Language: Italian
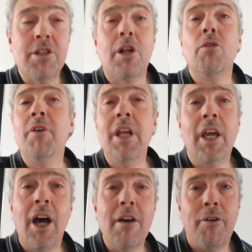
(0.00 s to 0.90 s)
questa
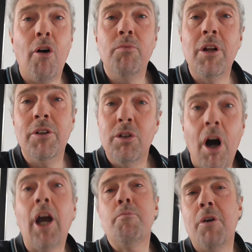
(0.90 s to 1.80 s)
domenica e farò un bel
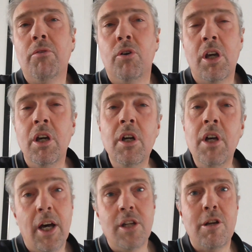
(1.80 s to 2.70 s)
video anche per voi.
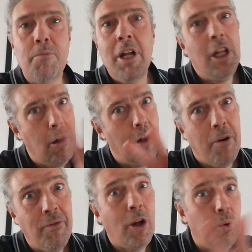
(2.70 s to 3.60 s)
Sebbene deve
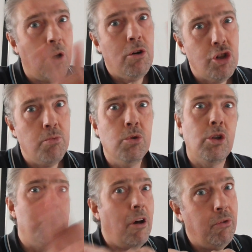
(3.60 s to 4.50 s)
far due a questo
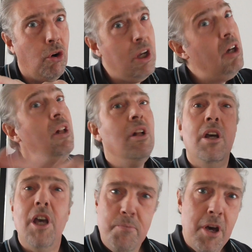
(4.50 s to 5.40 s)
punto per voi
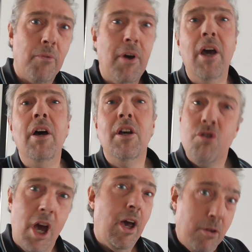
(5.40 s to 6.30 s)
e per me,
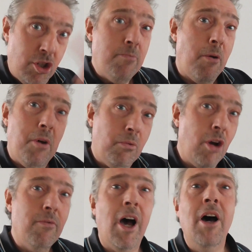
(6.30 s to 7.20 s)
cioè sempre per
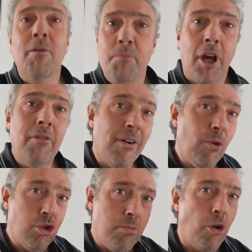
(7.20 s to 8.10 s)
voi, ma per il
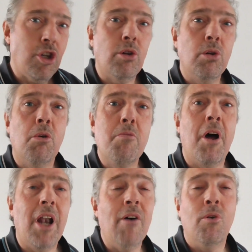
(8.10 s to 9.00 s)
famoso progetto di cui
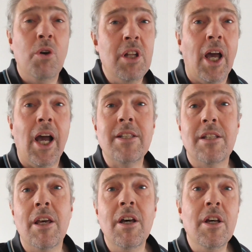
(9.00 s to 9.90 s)
parlavo. Quindi
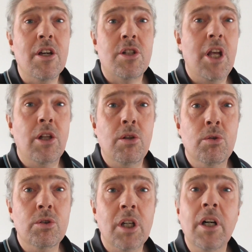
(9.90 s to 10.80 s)
ragazzi, stay
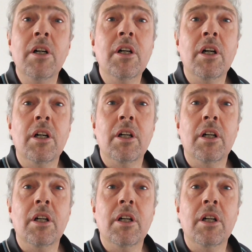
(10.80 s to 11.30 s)
tuned